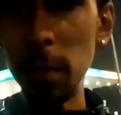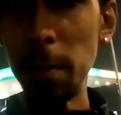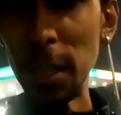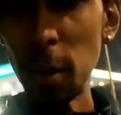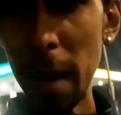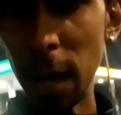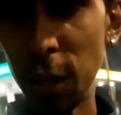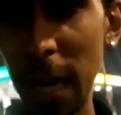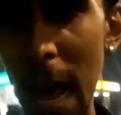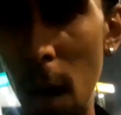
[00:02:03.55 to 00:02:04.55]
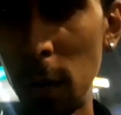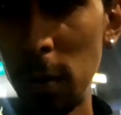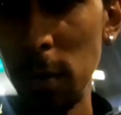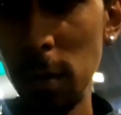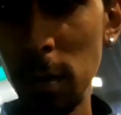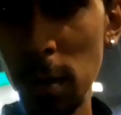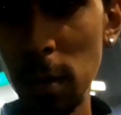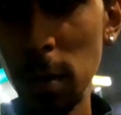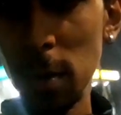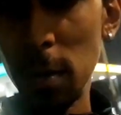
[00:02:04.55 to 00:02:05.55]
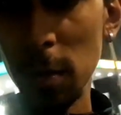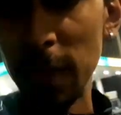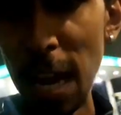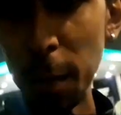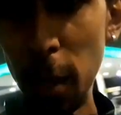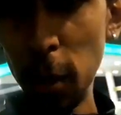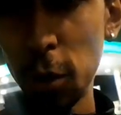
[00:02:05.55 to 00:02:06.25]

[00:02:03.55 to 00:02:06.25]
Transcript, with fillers: mais ou menos, de carro? De carro? 10 minutos?